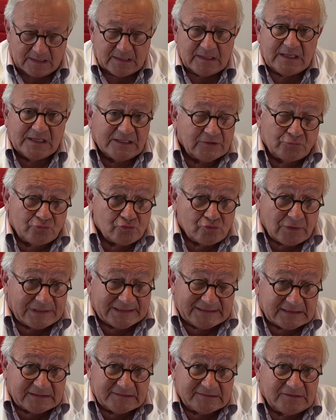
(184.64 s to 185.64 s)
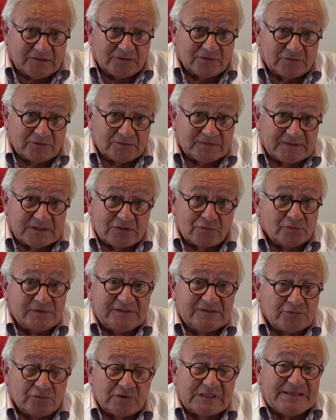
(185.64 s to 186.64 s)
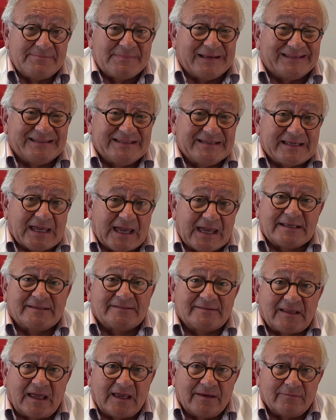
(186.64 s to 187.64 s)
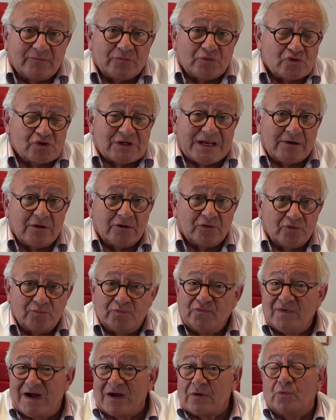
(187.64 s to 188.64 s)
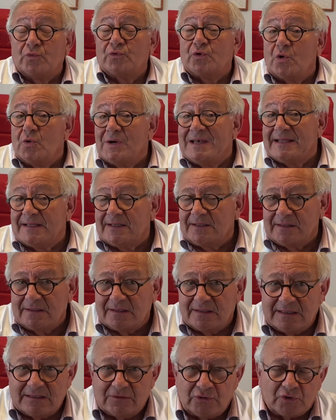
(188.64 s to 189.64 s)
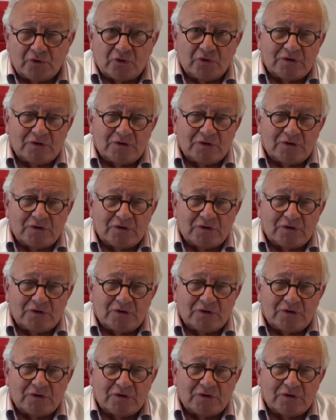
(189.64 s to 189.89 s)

Il est toujours intéressant dans ces conditions climatiques extrêmes de chaleur de pouvoir contrôler notre